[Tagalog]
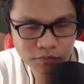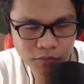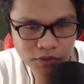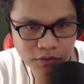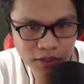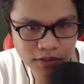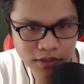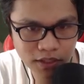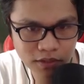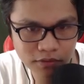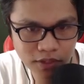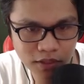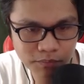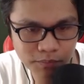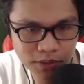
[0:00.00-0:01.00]
Boss, guwanta lang
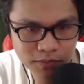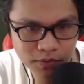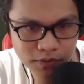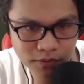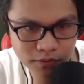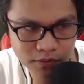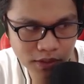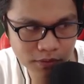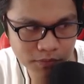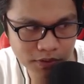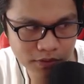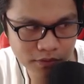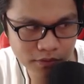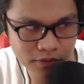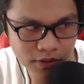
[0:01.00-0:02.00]
electric fan, boss. Okay ram
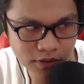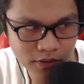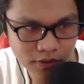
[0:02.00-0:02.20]
siguro, ni.